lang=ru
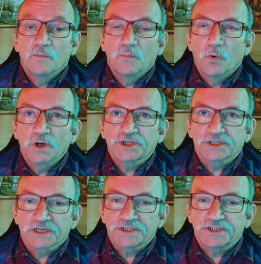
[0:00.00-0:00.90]

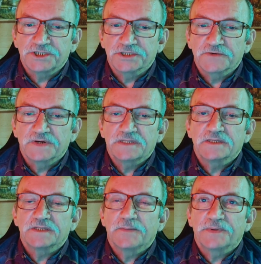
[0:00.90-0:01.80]
может
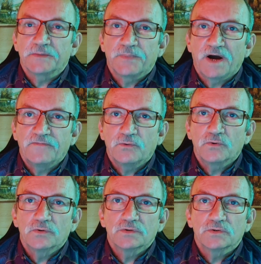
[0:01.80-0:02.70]
рассчитывать на
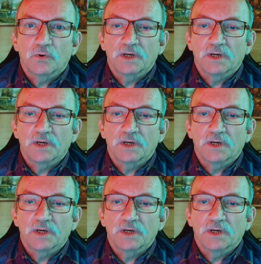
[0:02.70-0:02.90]
прибавку